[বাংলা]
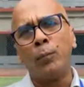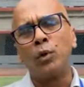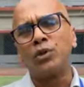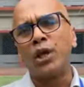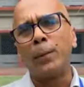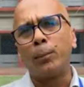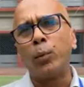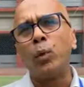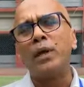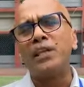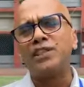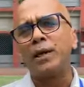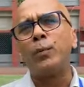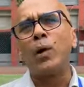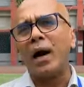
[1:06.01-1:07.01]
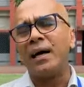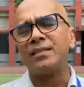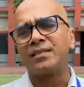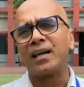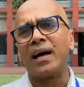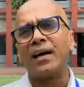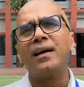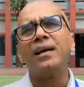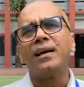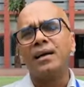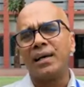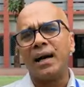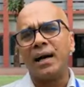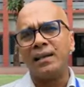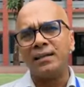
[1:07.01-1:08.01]
মধ্যে পুলিশ এবং আনসার
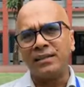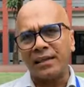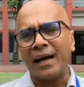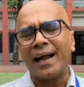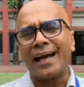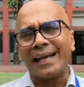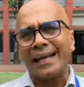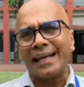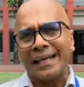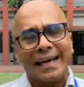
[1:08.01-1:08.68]
যারা